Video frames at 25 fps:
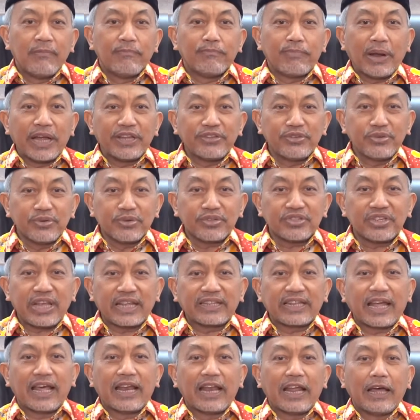pajuh
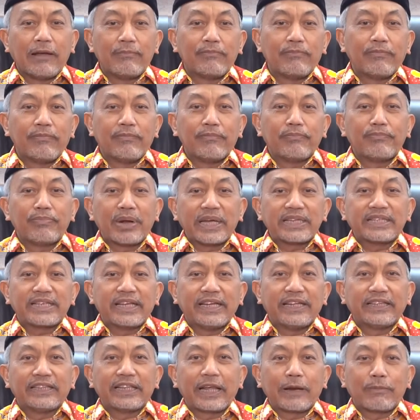satalam pas
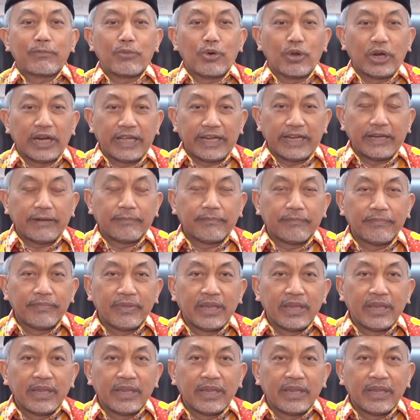entar mole.